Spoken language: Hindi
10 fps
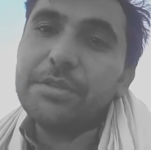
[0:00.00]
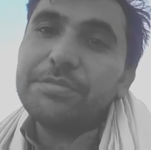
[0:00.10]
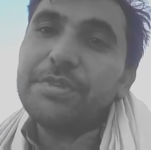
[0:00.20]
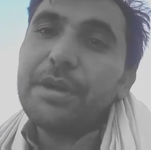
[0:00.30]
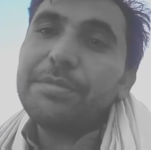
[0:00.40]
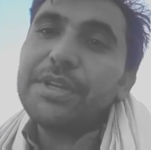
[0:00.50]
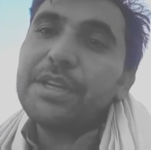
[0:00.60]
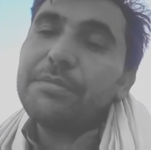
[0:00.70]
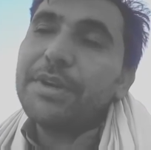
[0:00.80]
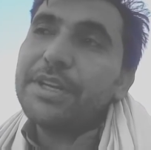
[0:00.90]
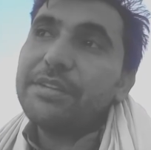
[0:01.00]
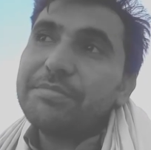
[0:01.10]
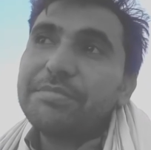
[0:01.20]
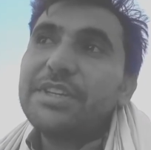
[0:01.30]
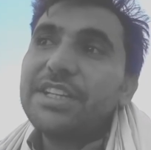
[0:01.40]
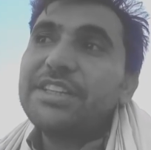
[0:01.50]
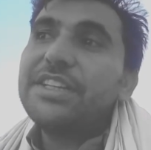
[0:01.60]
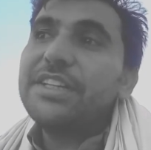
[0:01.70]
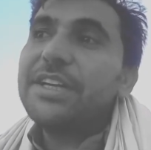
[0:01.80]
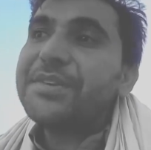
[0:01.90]
तो अपनी कमाई करते
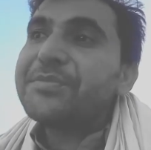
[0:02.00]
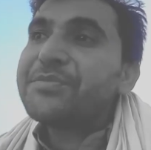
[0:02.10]
ही हैं